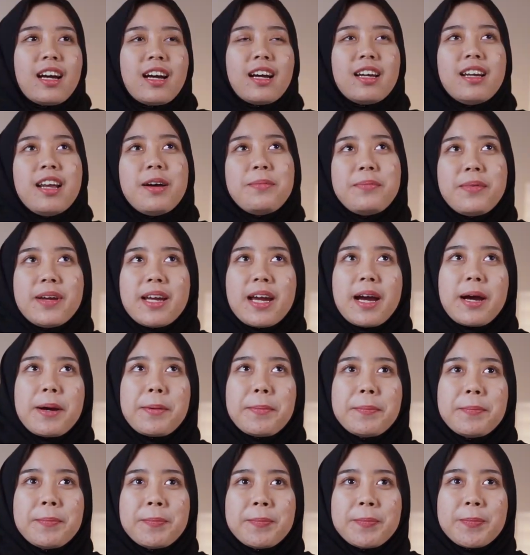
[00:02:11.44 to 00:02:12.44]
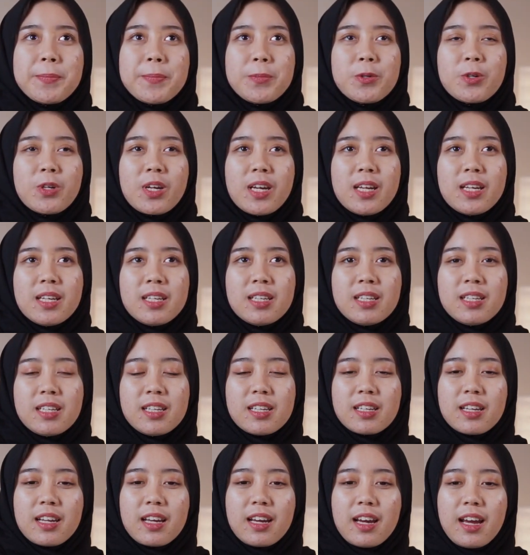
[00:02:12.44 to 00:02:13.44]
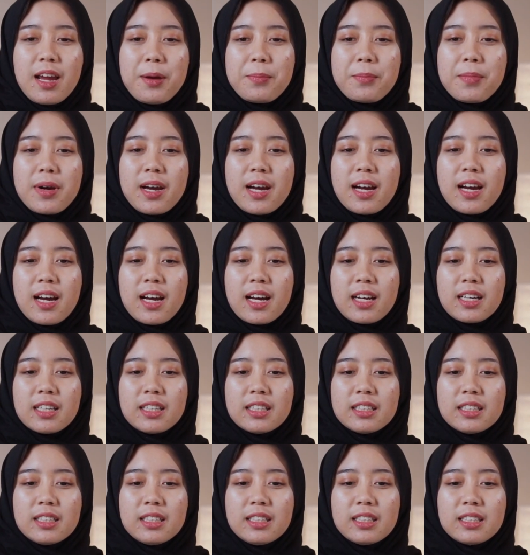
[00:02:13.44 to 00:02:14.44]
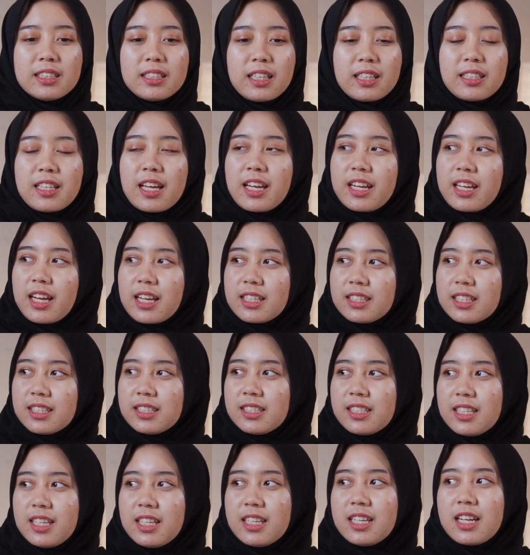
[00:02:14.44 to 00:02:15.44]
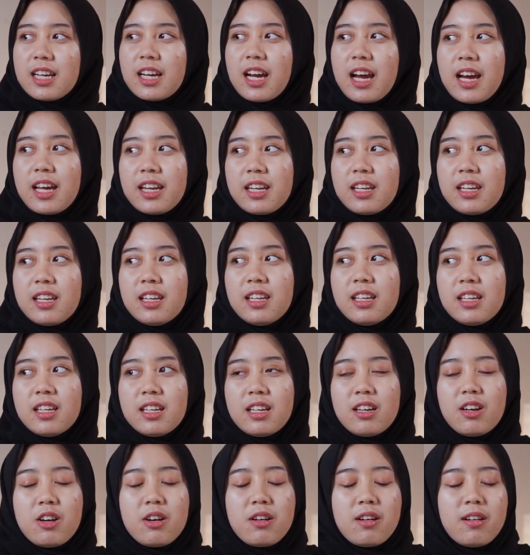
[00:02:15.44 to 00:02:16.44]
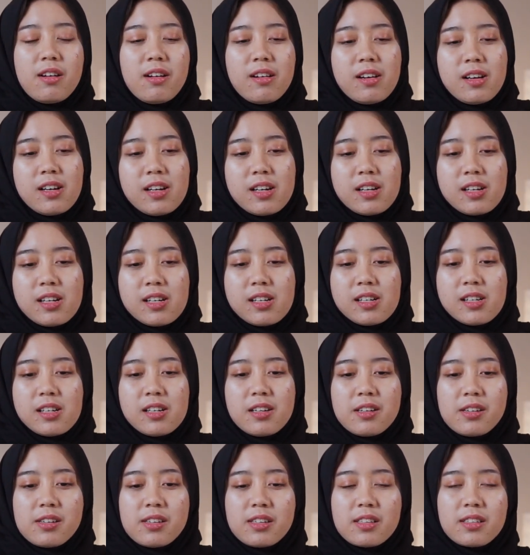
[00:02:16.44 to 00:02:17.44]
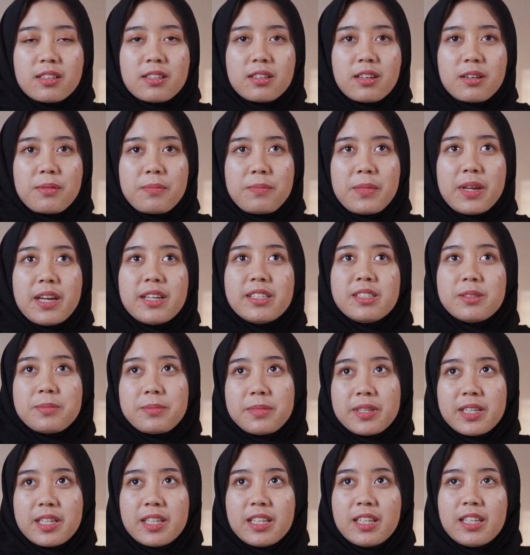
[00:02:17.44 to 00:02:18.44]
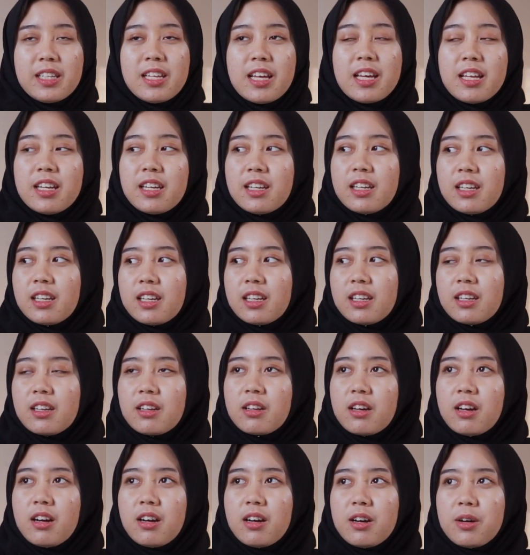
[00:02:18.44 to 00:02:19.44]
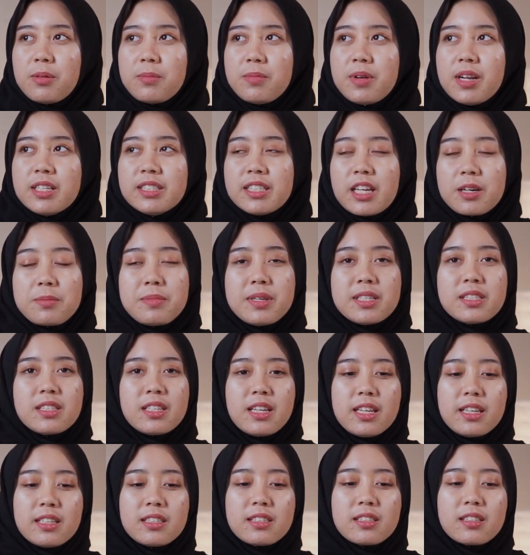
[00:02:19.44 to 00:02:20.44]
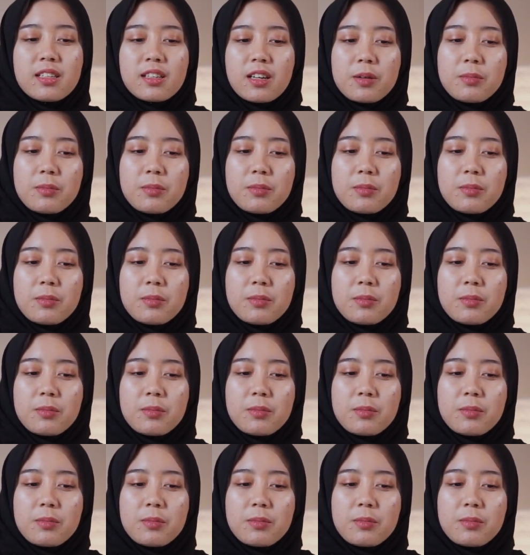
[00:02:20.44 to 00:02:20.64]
Kenapa ya? Hmm, mungkin emang tertarik aja sih dengan uh, eh, manajemen dan uh, belajar bisnis.